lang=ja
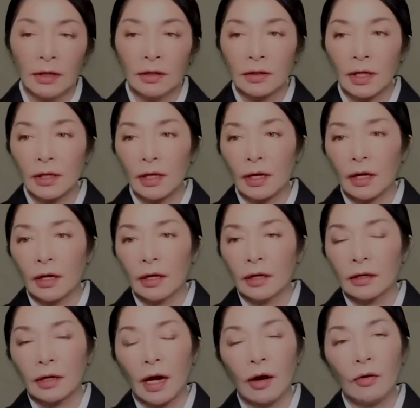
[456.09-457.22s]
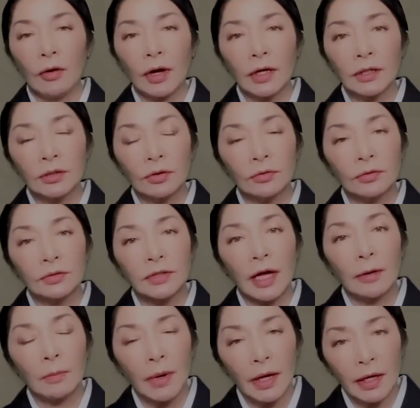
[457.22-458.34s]
ただ顔が人の
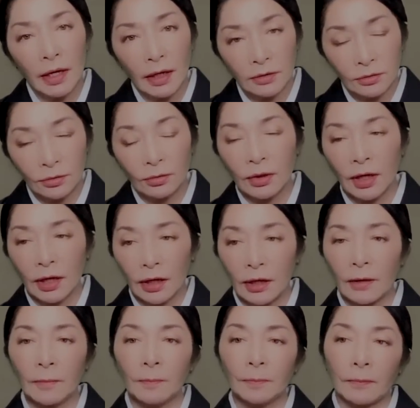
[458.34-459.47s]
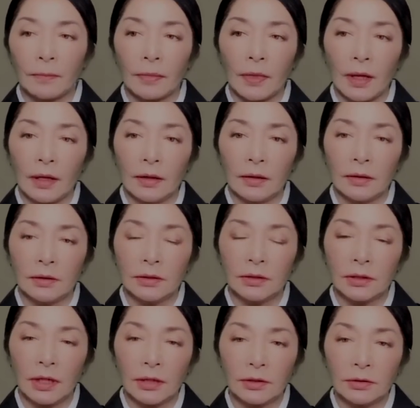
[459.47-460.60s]
3倍あるとか
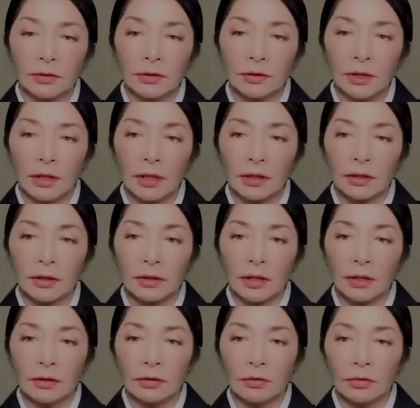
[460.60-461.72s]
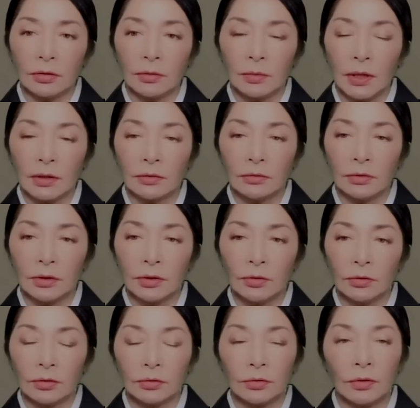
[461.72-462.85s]
近づいてきているように見えるのに
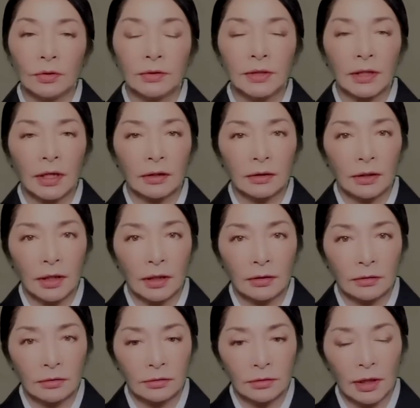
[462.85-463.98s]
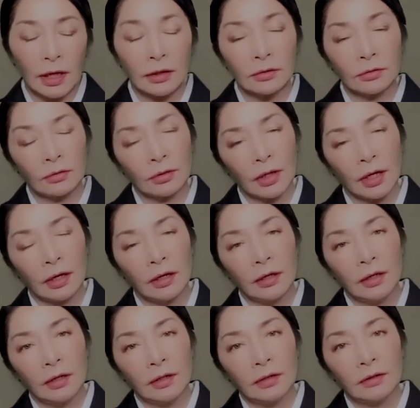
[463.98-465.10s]
どんどん遠ざかっていくであるとか
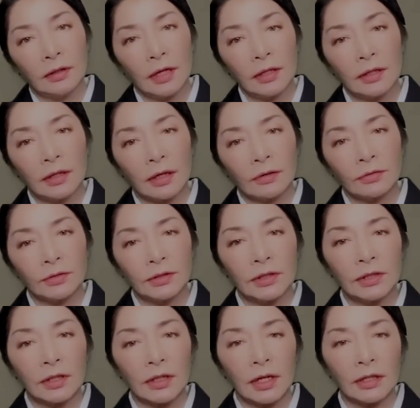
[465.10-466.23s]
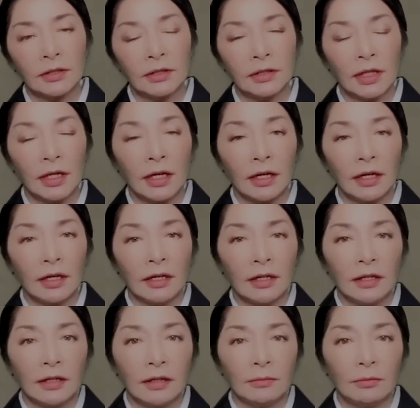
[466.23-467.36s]
何か不思議な感じで
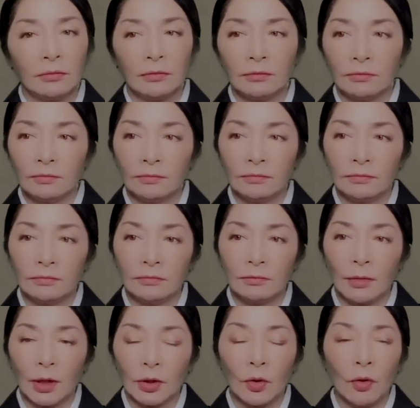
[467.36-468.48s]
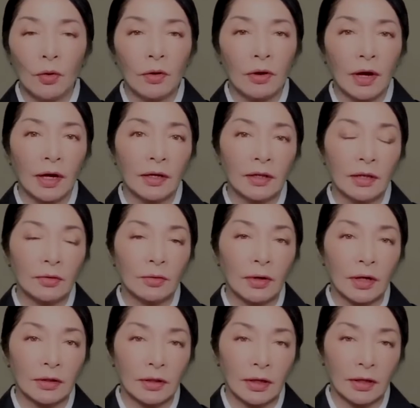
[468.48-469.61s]
うん、まあ、妖怪なの
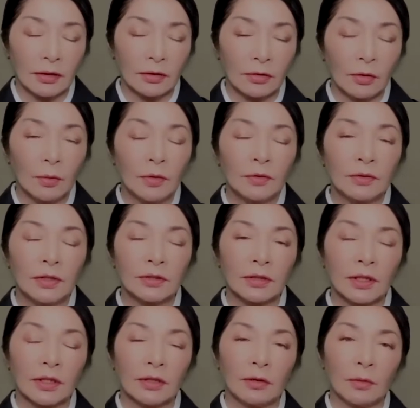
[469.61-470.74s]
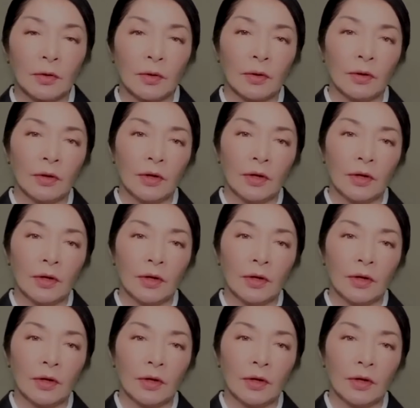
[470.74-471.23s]
かなと思うんですけれども